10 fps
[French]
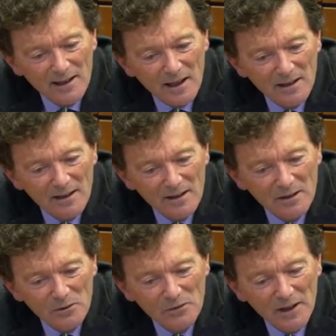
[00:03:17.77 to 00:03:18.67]
c'est
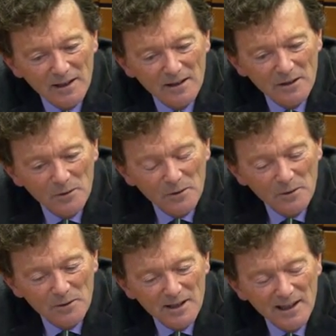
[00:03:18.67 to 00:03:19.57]
le fait
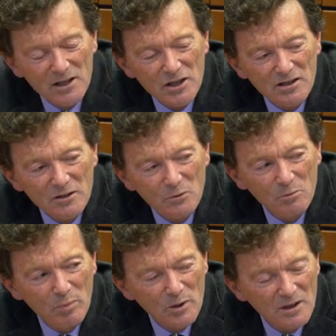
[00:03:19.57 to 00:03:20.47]
que c'est la
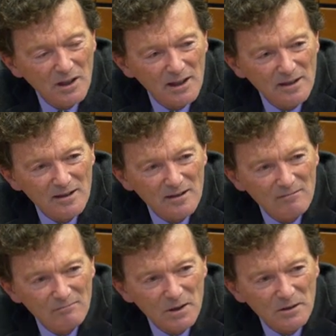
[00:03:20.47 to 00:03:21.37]
gestion
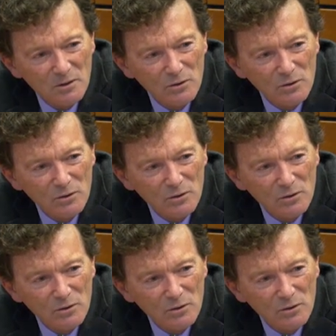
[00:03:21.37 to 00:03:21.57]
post-crise,